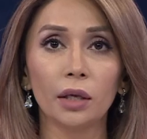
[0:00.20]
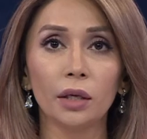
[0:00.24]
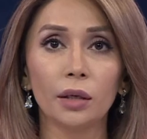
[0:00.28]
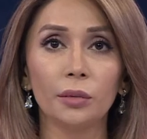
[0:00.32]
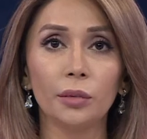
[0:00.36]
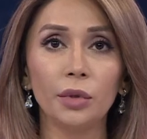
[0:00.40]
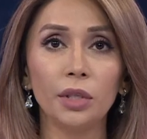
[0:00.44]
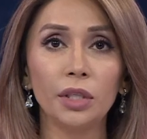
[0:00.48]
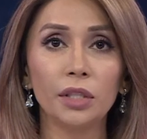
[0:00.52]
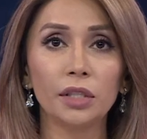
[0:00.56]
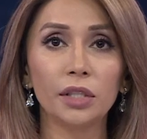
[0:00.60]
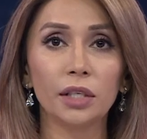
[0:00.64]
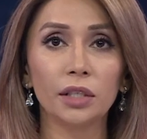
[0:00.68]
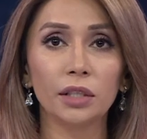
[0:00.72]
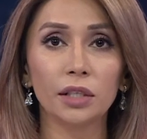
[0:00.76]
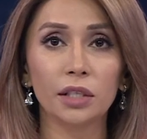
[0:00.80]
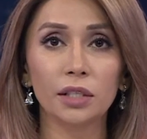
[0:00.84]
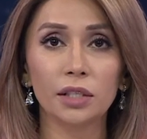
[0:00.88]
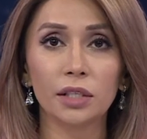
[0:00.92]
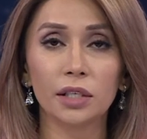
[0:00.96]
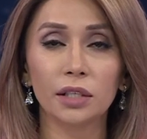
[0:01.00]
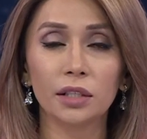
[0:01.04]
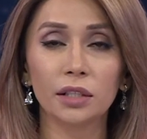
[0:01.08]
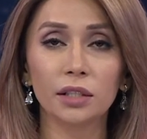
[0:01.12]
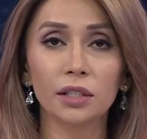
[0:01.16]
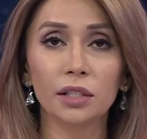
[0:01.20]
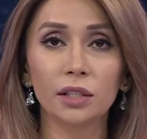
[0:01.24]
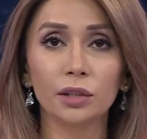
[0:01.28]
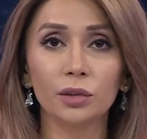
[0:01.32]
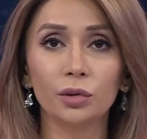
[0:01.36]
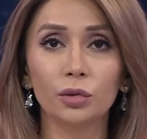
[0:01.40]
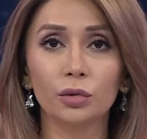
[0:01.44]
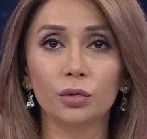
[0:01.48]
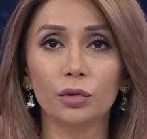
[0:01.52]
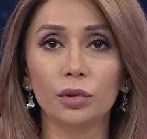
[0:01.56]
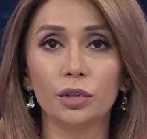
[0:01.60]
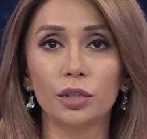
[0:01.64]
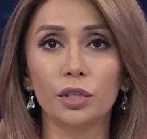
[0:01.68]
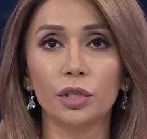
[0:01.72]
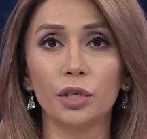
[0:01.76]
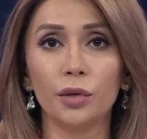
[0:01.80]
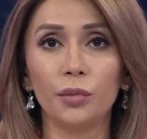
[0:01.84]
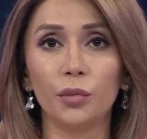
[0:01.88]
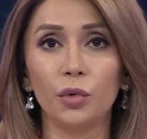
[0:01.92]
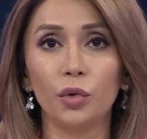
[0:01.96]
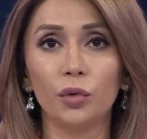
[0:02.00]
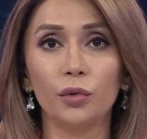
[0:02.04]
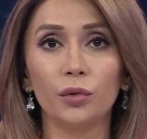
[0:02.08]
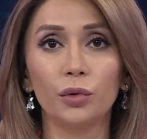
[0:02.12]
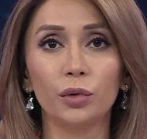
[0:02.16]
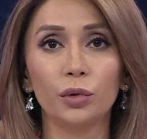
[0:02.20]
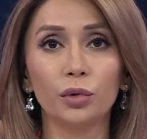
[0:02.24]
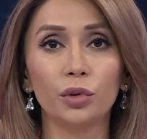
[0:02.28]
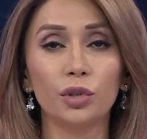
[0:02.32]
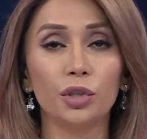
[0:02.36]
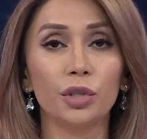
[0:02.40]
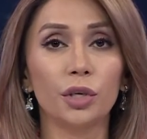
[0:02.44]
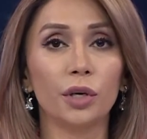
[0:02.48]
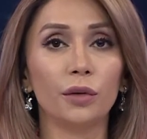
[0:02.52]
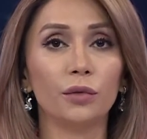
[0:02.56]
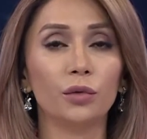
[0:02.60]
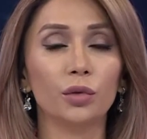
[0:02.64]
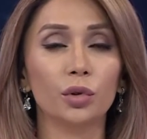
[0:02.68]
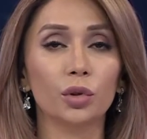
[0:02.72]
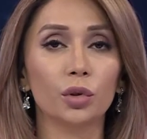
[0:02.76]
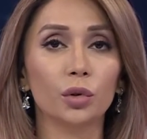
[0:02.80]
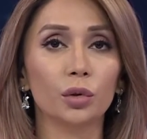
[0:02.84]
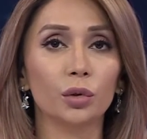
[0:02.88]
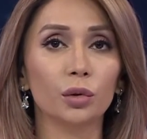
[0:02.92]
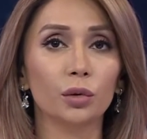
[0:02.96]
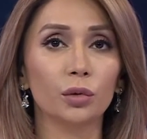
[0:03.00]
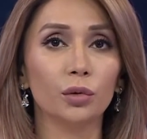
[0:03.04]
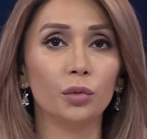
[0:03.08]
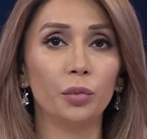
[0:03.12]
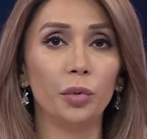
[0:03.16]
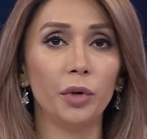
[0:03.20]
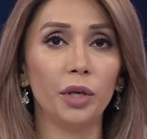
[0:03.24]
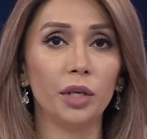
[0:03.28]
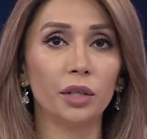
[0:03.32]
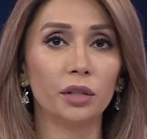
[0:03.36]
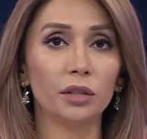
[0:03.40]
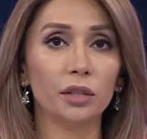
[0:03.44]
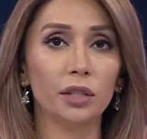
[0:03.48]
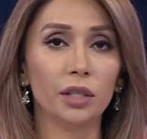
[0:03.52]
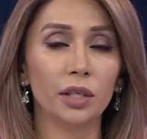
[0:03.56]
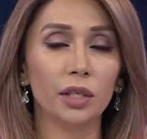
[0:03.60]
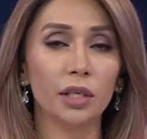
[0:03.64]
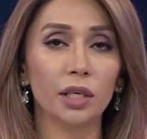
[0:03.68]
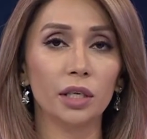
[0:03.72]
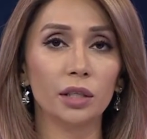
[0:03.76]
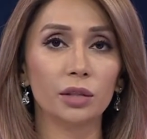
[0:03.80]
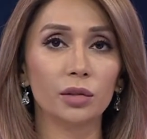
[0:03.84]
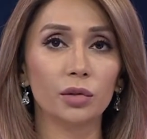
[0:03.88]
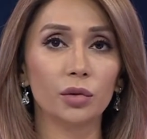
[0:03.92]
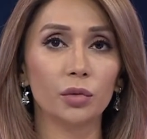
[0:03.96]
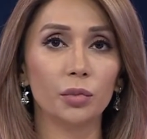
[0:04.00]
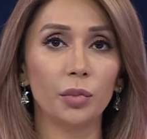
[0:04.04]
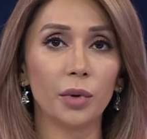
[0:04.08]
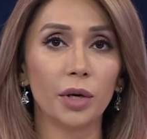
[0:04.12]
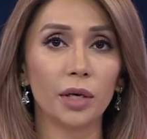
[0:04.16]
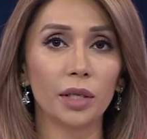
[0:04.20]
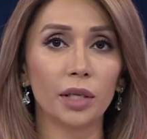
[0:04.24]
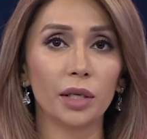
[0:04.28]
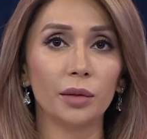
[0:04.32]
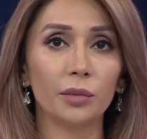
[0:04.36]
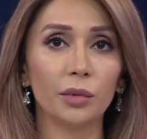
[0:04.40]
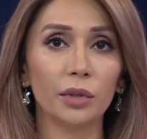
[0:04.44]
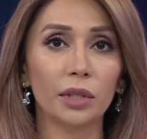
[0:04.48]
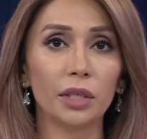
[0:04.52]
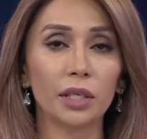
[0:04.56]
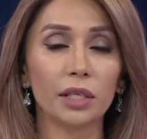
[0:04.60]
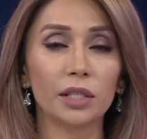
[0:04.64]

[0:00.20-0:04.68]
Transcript: Министр иностранных дел Турции Мевлуд Чавушоглу принял делегацию парламента